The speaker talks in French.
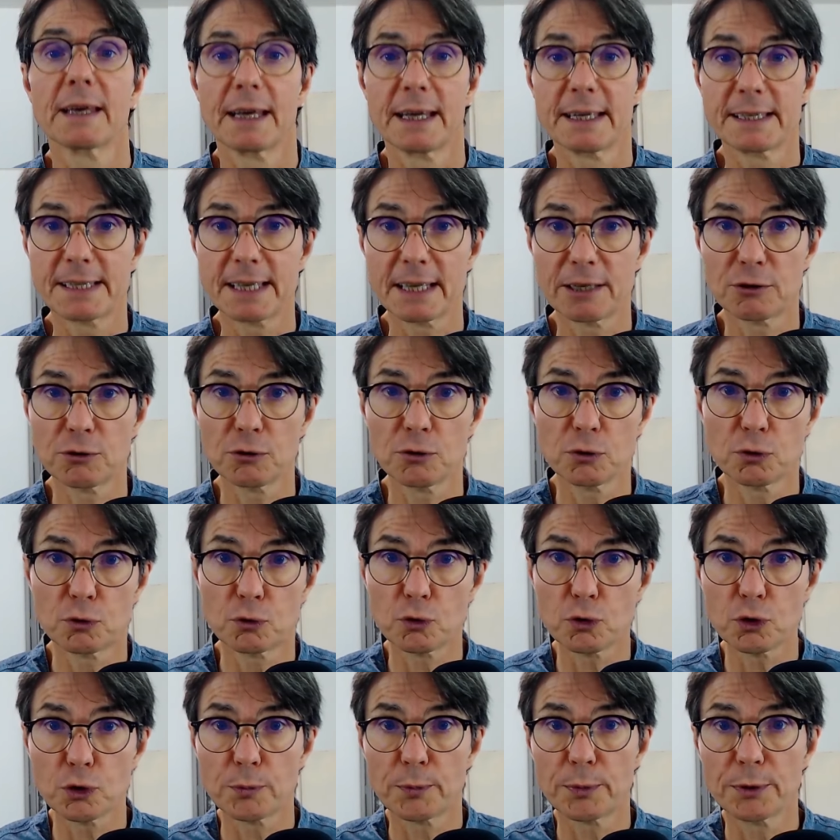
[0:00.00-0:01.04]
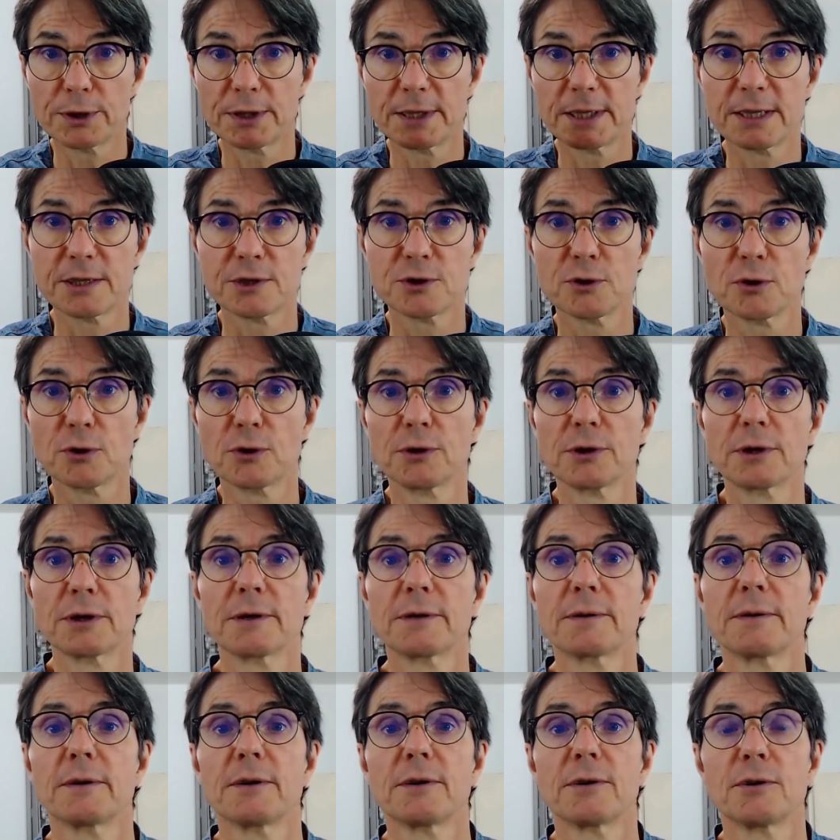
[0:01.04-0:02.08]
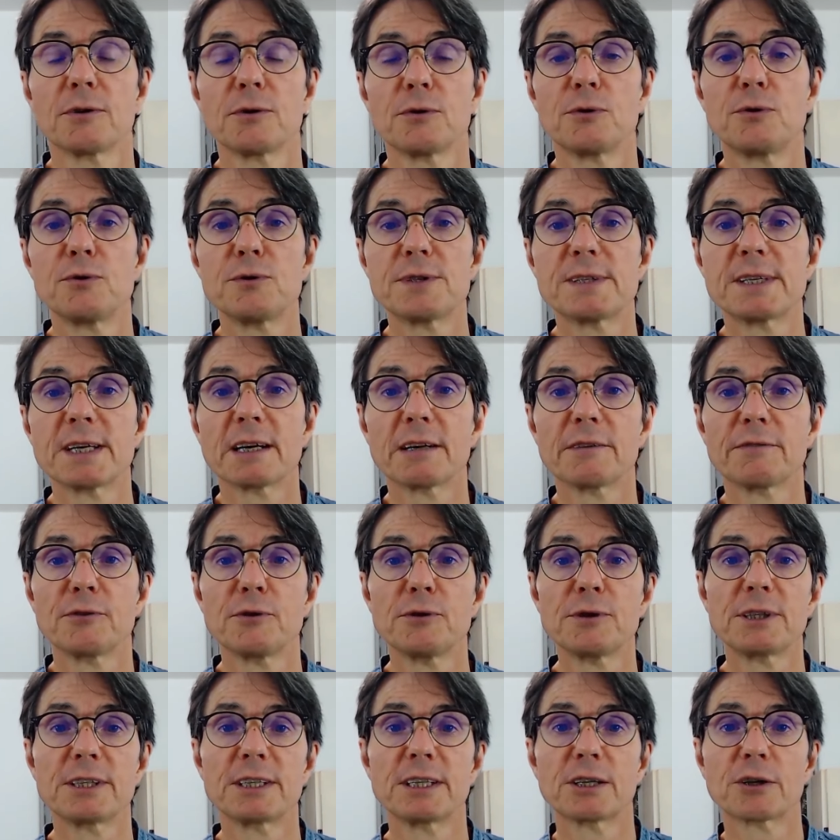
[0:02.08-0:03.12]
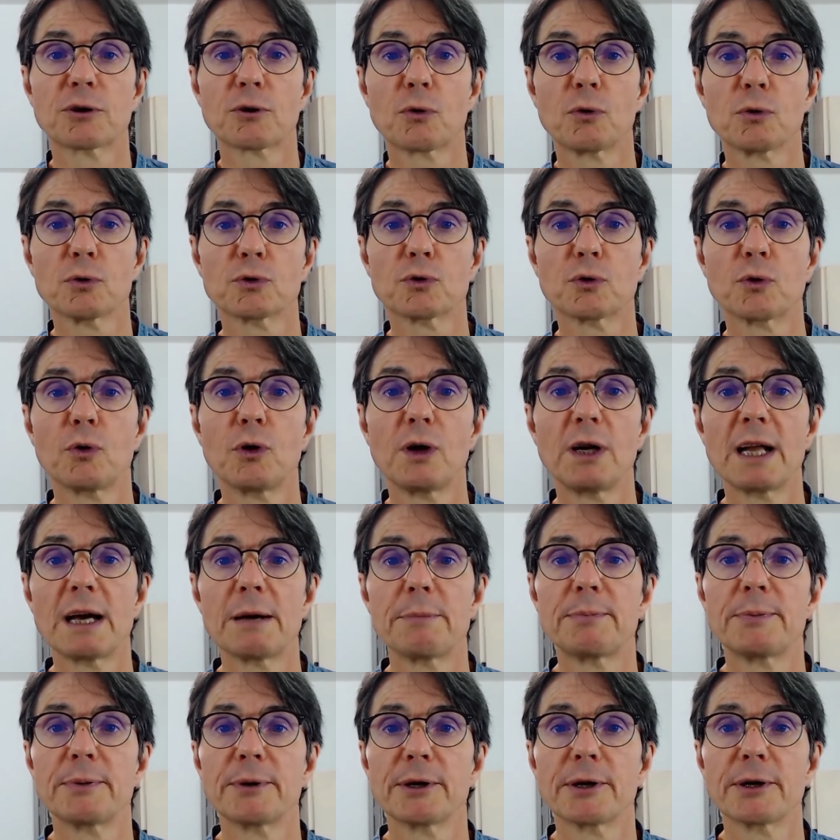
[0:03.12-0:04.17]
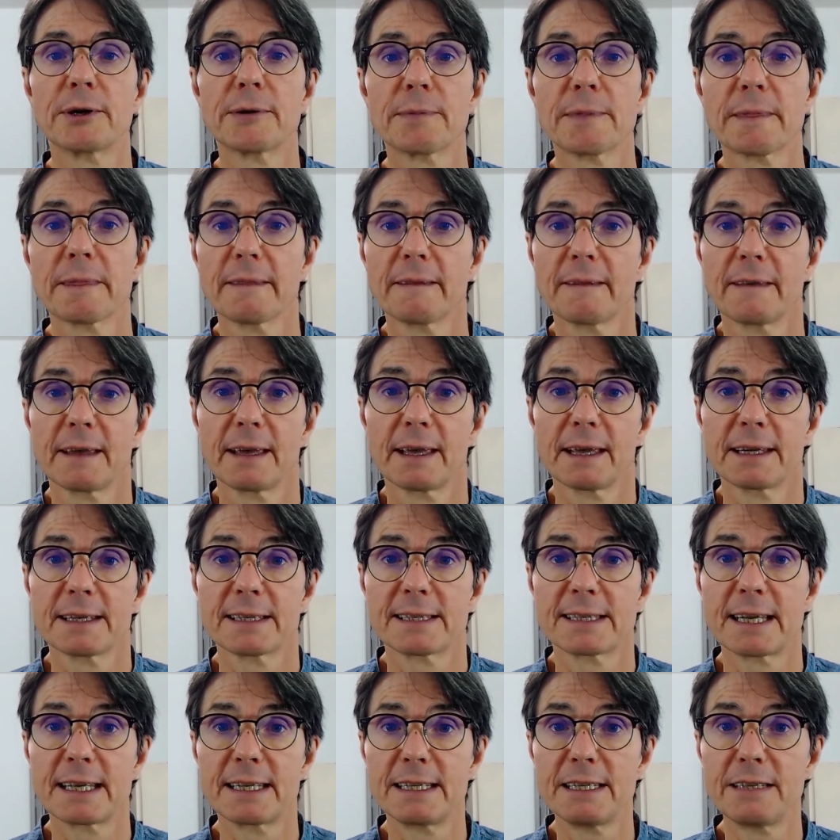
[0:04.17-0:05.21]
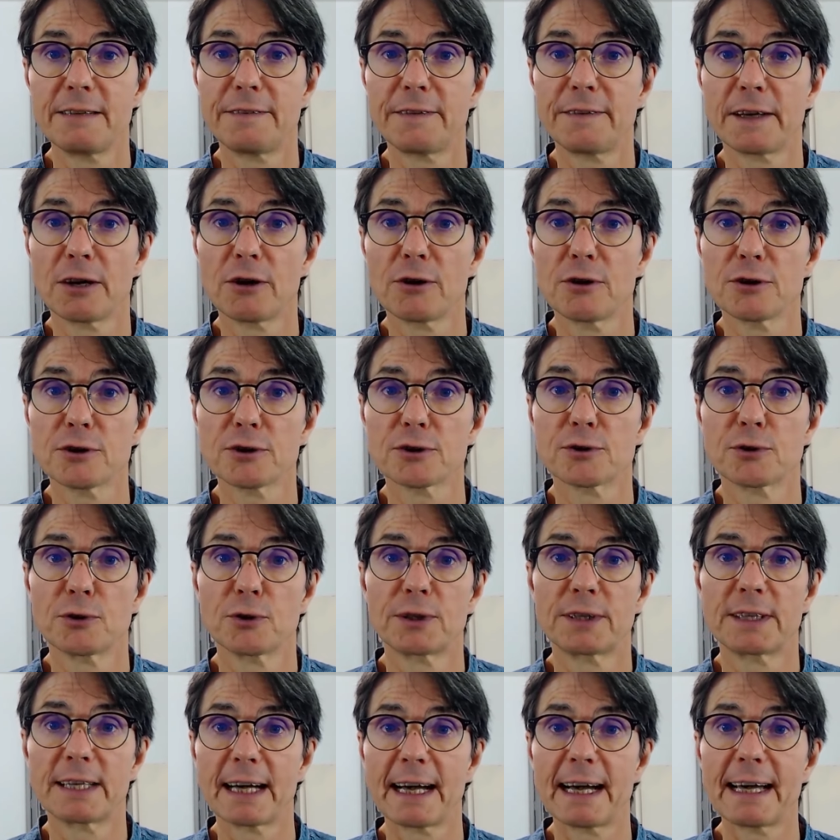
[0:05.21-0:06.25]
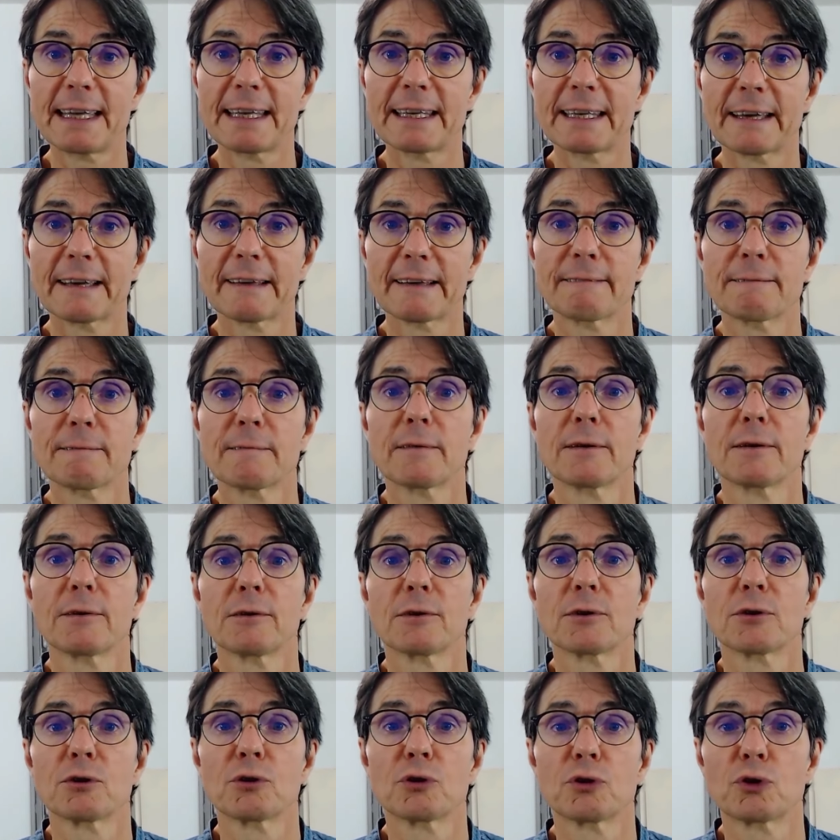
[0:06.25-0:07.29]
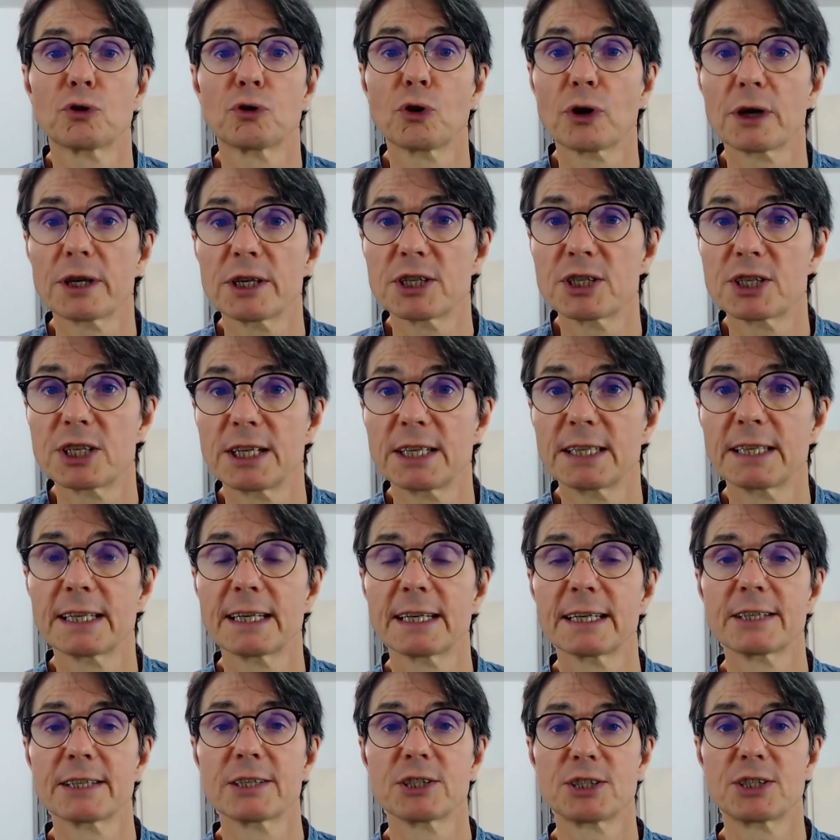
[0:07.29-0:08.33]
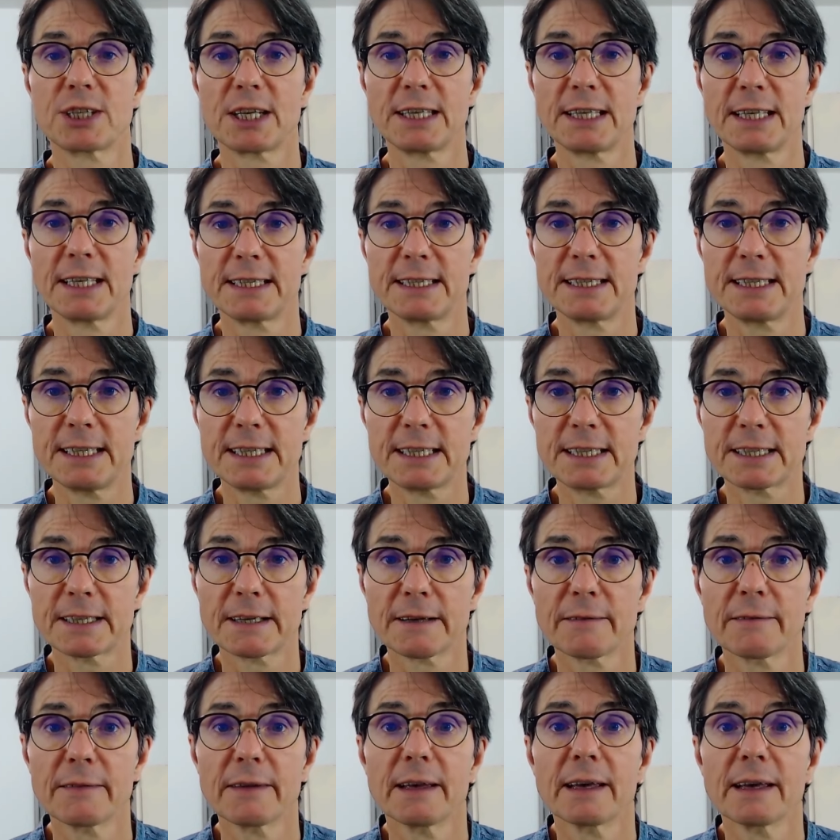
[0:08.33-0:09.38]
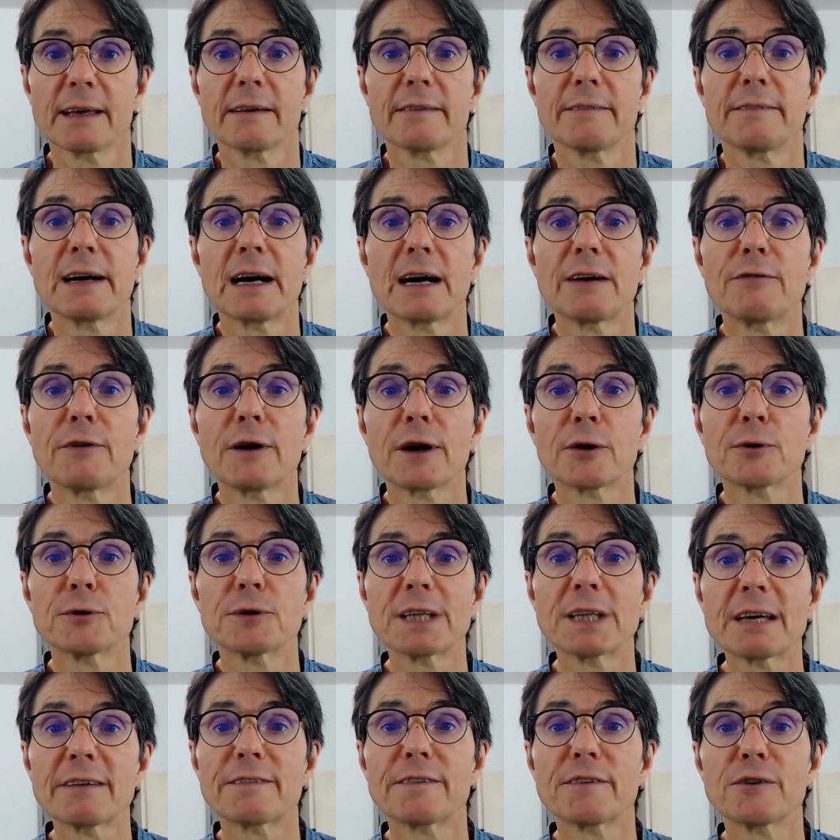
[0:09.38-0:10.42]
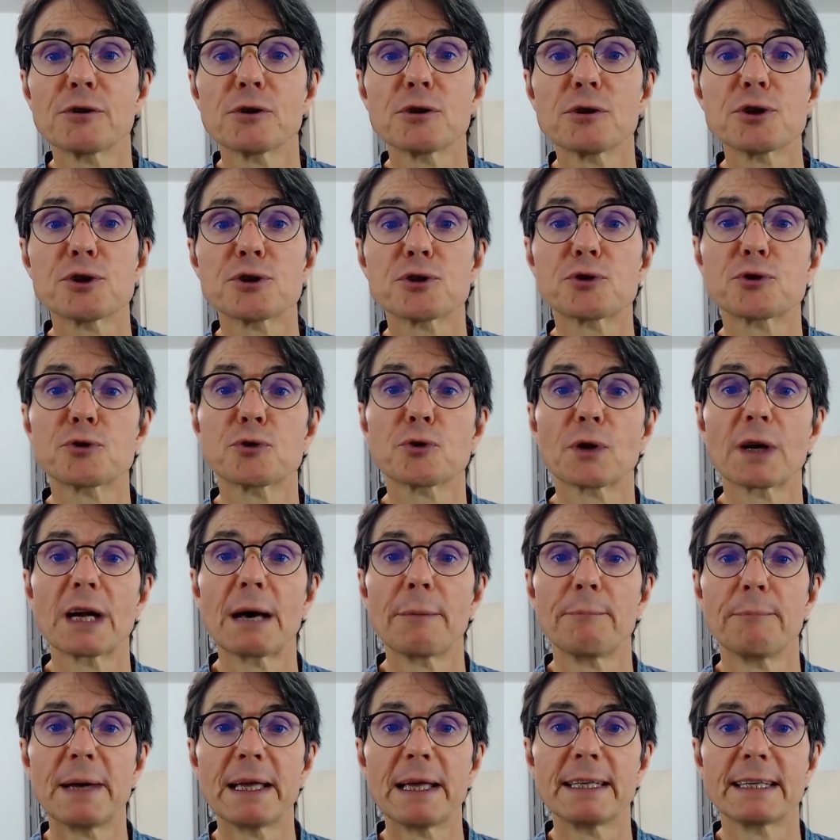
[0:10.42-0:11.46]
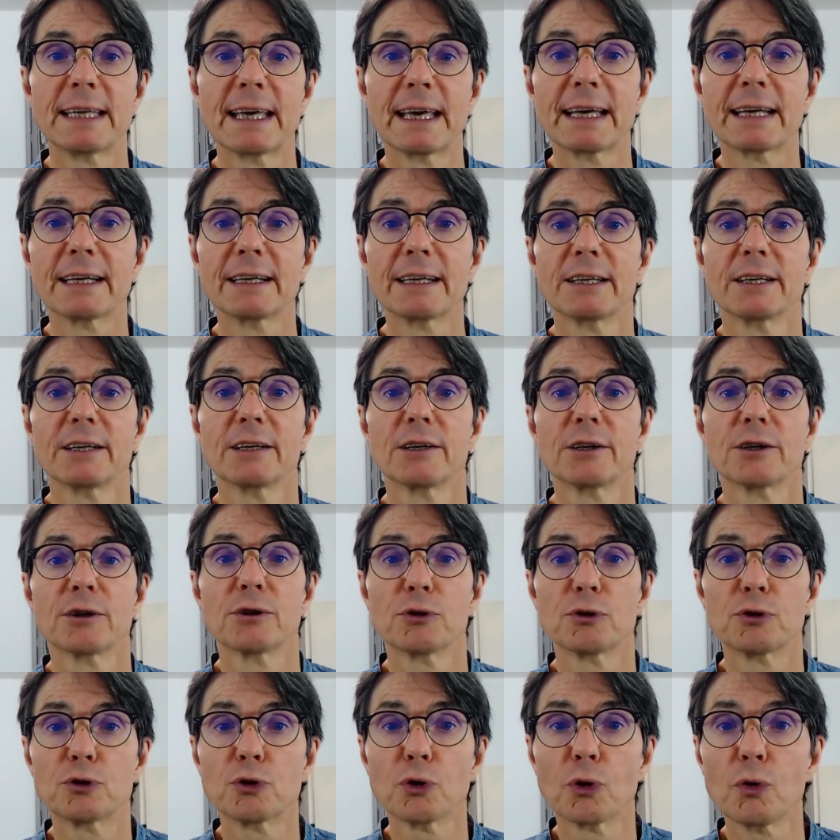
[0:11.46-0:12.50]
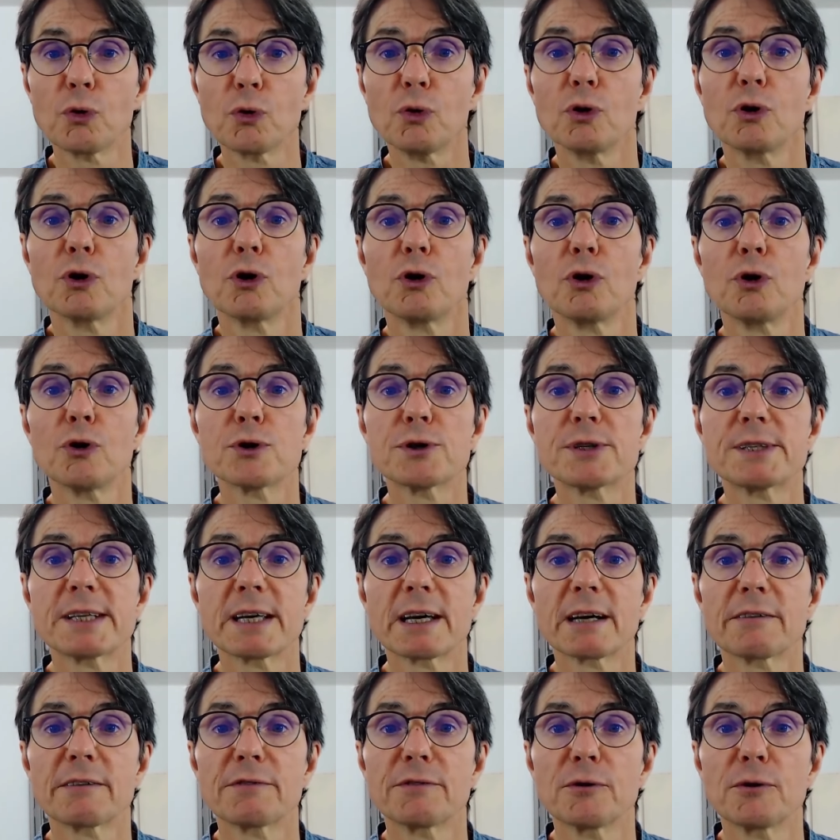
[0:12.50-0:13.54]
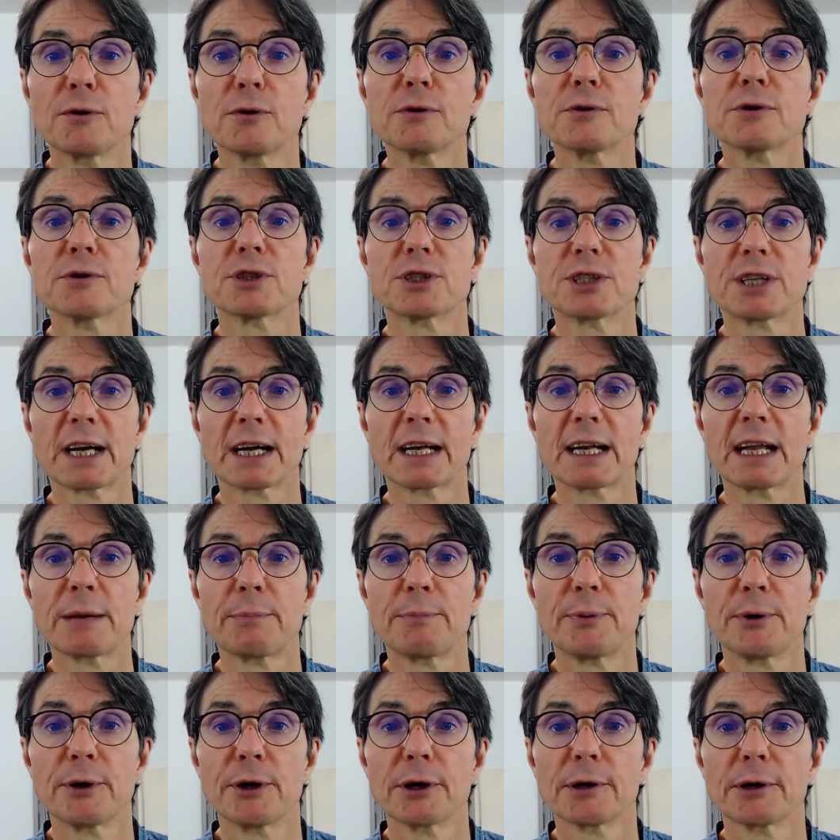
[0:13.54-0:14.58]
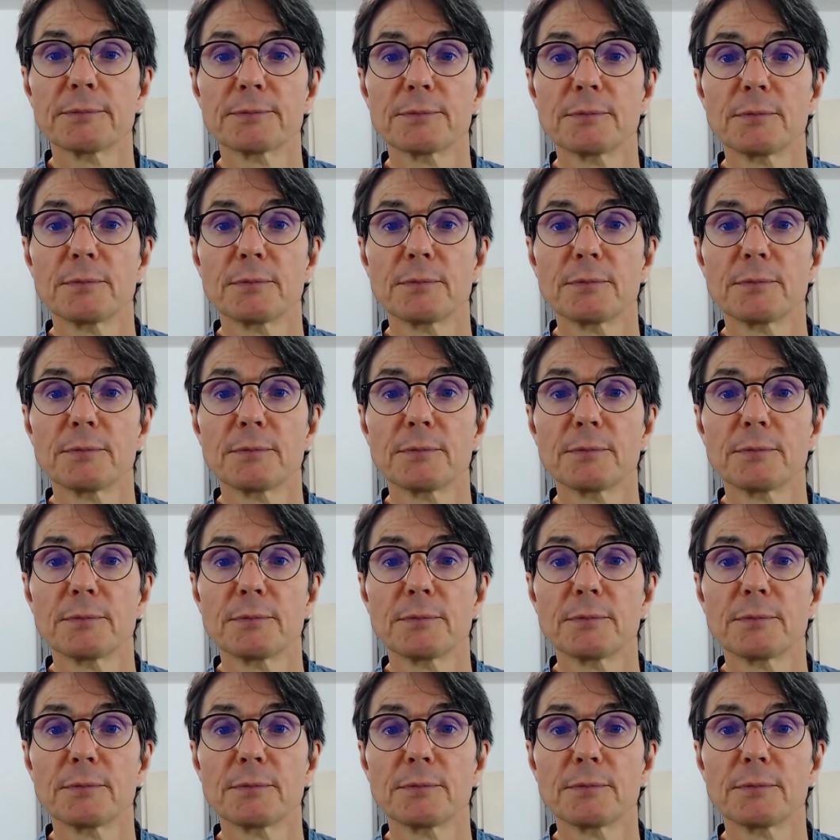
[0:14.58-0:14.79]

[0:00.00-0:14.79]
et c'est une toute petite zone du cerveau qui contrôle la peur. Cette différence de taille, d'origine génétique, va avoir une influence sur la manière dont le cerveau gère la peur.